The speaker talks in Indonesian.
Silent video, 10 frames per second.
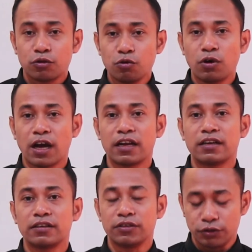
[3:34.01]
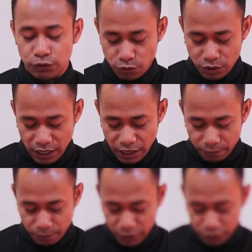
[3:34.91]
Tuhan
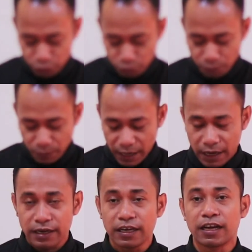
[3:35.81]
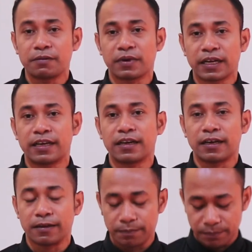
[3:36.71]
juga berjumpa dengan
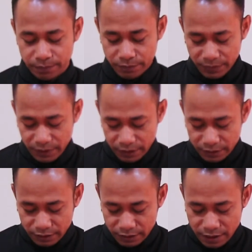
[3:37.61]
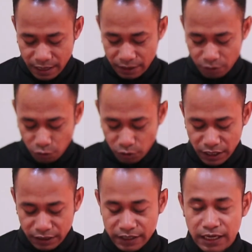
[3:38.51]
mereka, dan
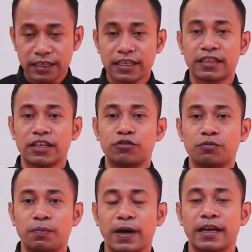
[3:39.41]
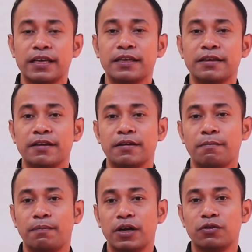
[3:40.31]
orang yang kita jumpai
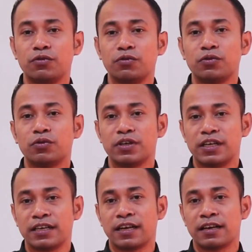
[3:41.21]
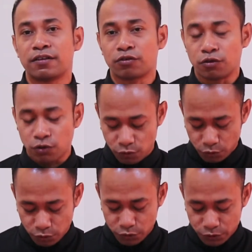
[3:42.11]
penuh dengan Roh
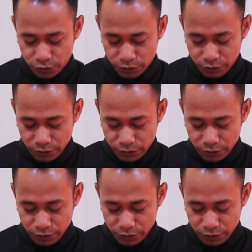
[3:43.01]
Kudus.